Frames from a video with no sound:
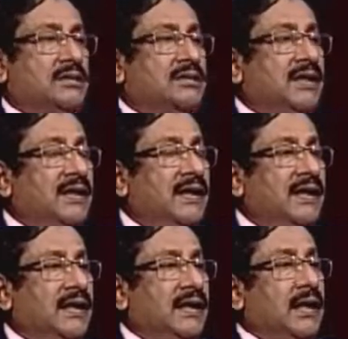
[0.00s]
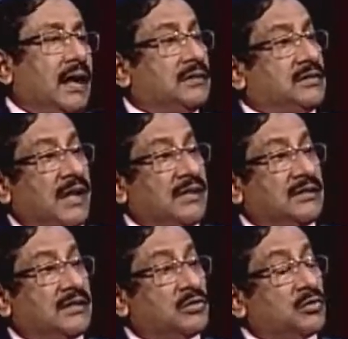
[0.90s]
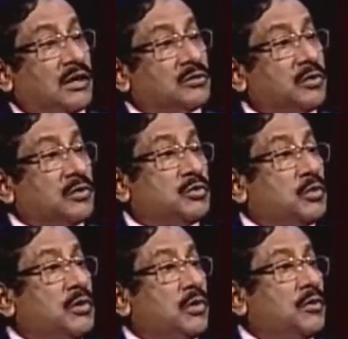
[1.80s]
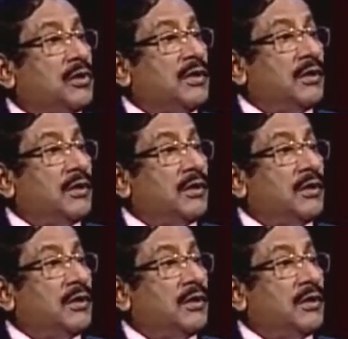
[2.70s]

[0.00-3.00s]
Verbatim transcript: তিনি জানেন যে চুহাত্তরে জুলিও কুরি